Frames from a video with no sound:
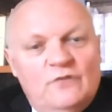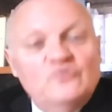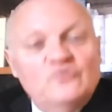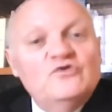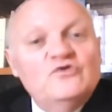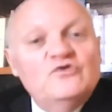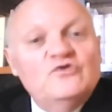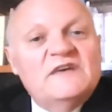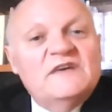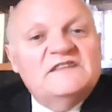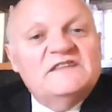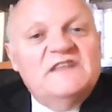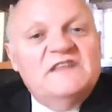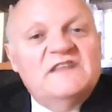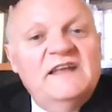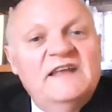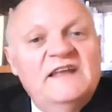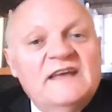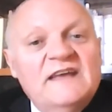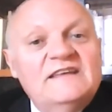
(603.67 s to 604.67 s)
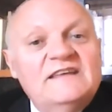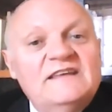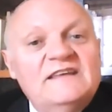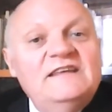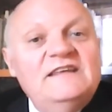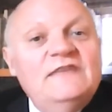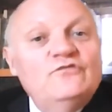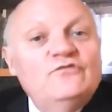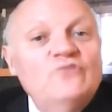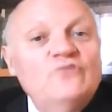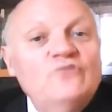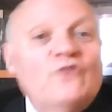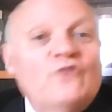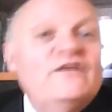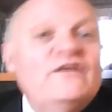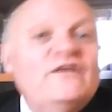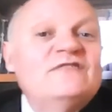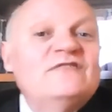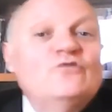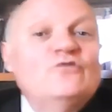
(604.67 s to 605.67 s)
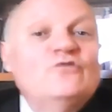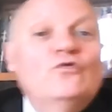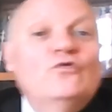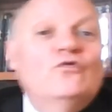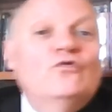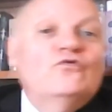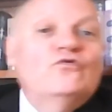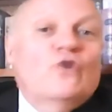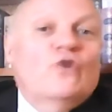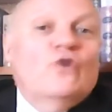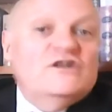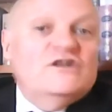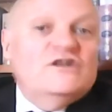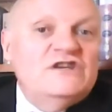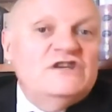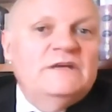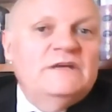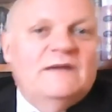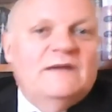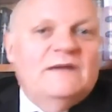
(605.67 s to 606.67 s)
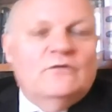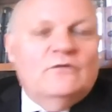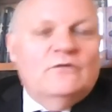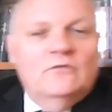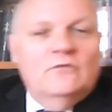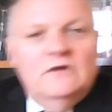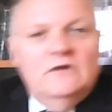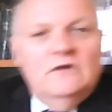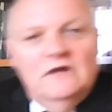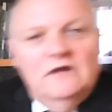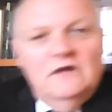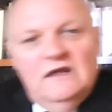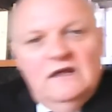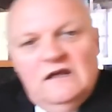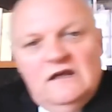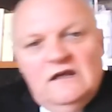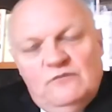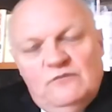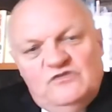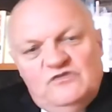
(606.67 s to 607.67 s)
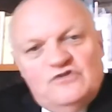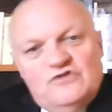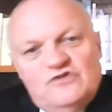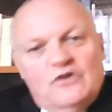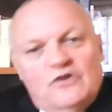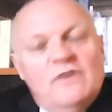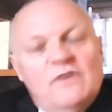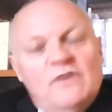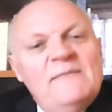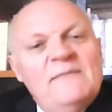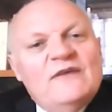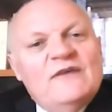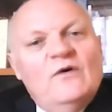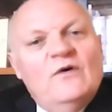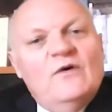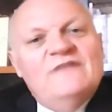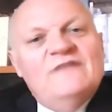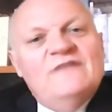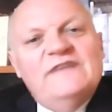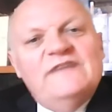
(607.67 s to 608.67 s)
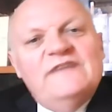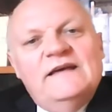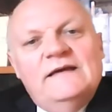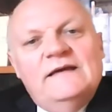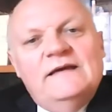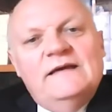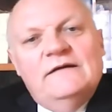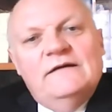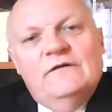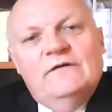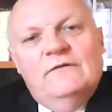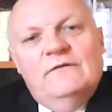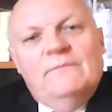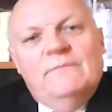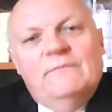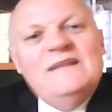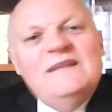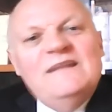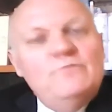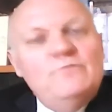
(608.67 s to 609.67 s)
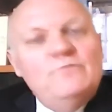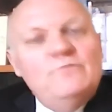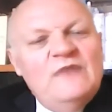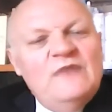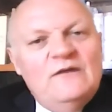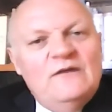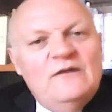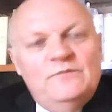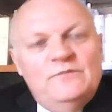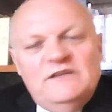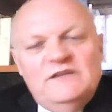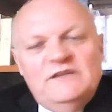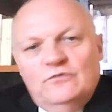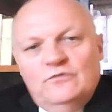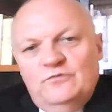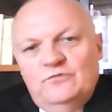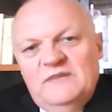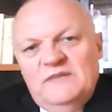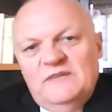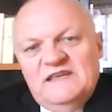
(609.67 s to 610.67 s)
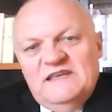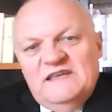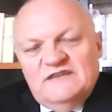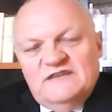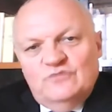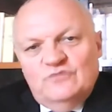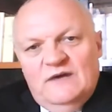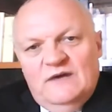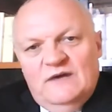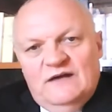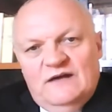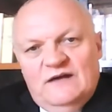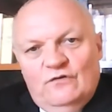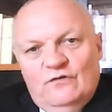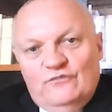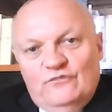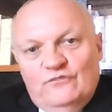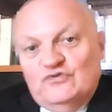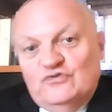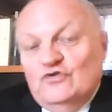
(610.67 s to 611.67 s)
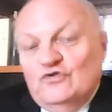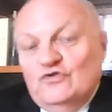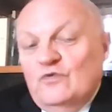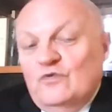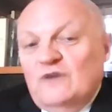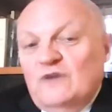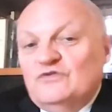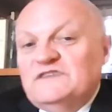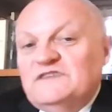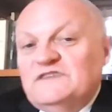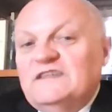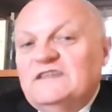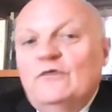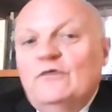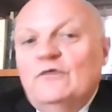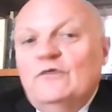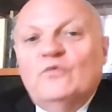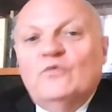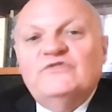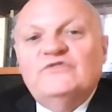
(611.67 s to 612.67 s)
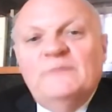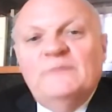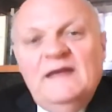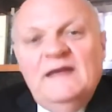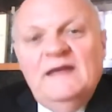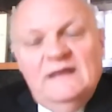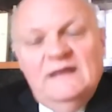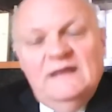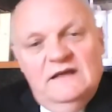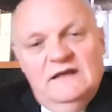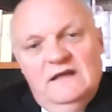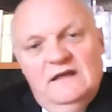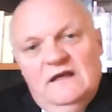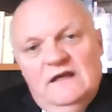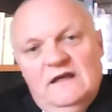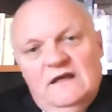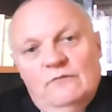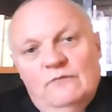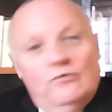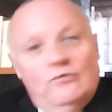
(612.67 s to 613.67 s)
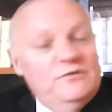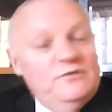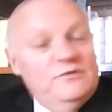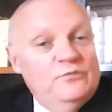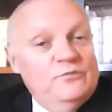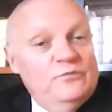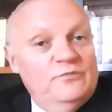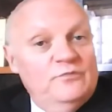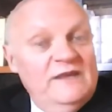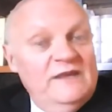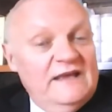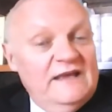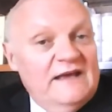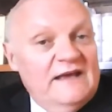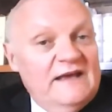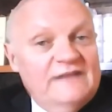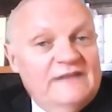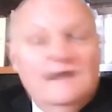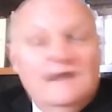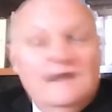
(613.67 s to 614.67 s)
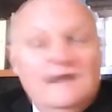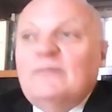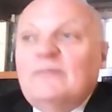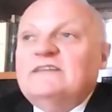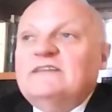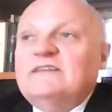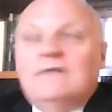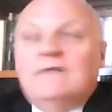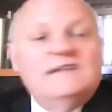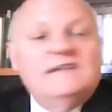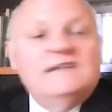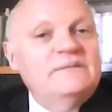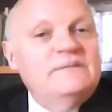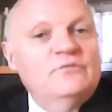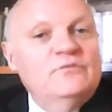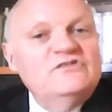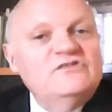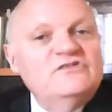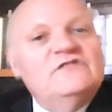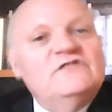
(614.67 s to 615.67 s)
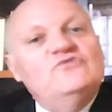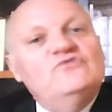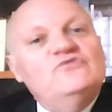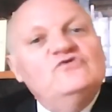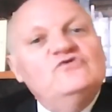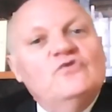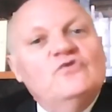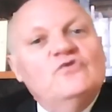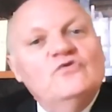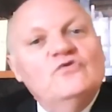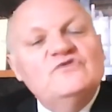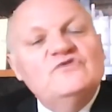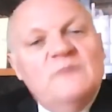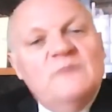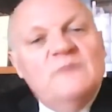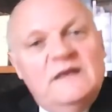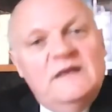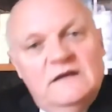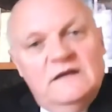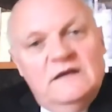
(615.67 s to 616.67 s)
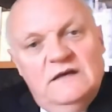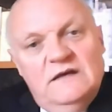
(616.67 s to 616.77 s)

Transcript: M. Castaner, qui est venu en fait corriger Macron. Puisque comme Macron avait manipulé l'opinion publique hier soir en faisant croire que c'était le 11 mai, l'opinion publique a gardé Ah bah ben ça va, c'est bon, c'est jusqu'au 11 mai.